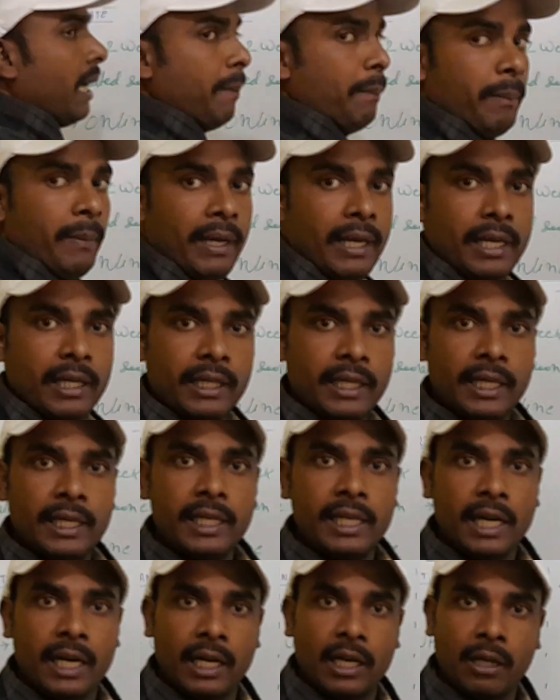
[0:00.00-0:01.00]
गए हैं मेल
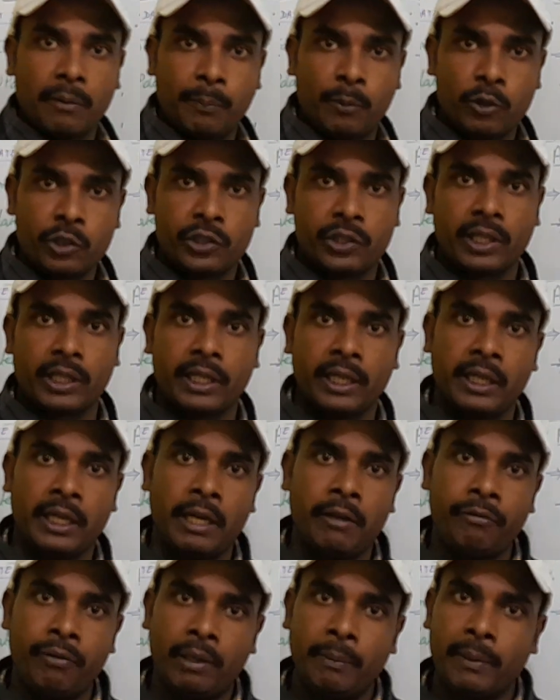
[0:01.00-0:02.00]
के लिए अलग पोस्ट रखे
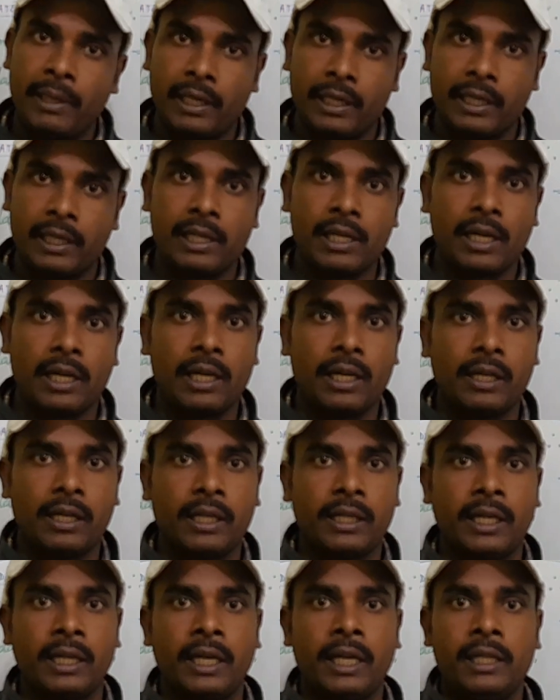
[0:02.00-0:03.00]
गए हैं फीमेल के लिए
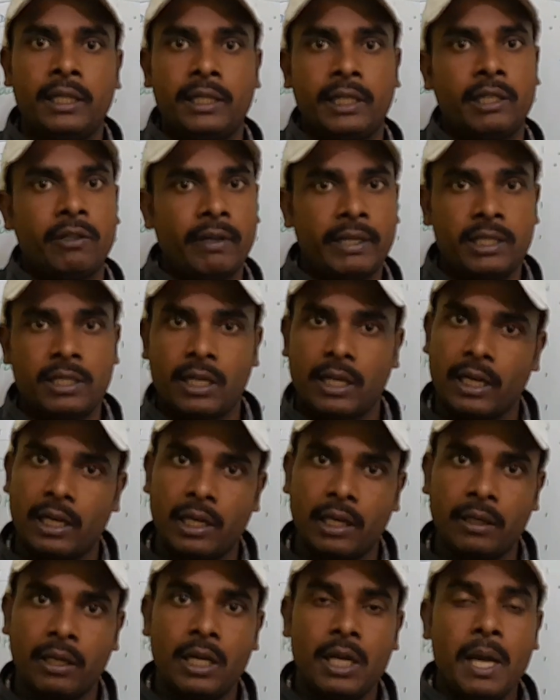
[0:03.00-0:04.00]
अलग रखे गए हैं ट्रेड वाइज
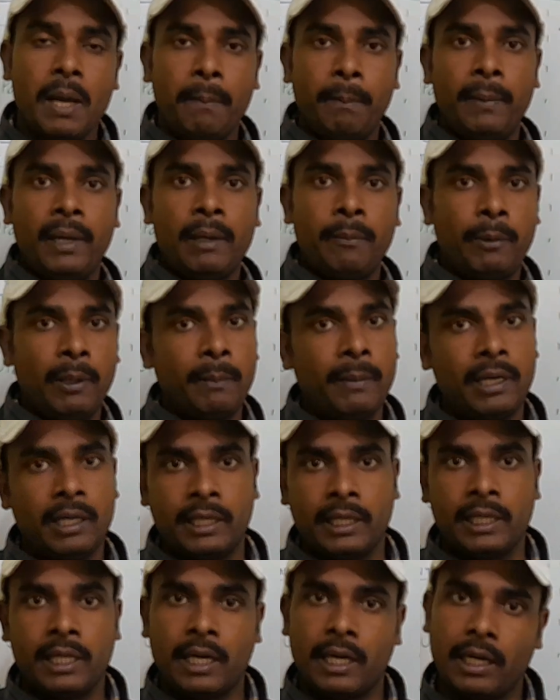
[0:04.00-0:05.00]
अलग मेल
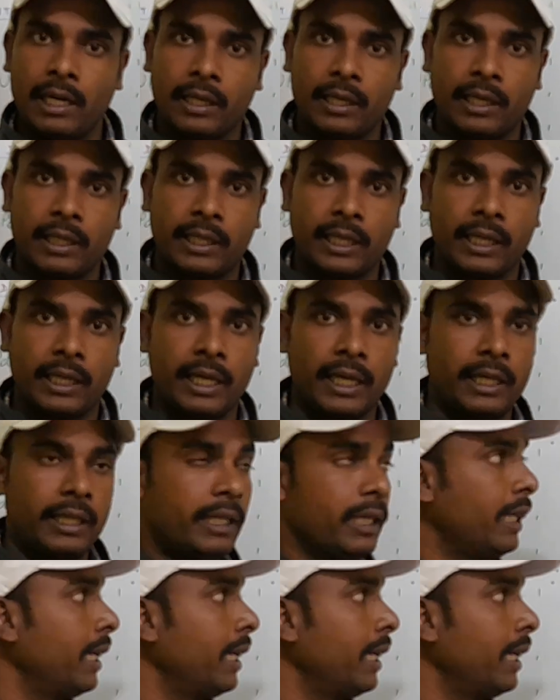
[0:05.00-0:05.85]
फीमेल के लिए अलग रखे गए हैं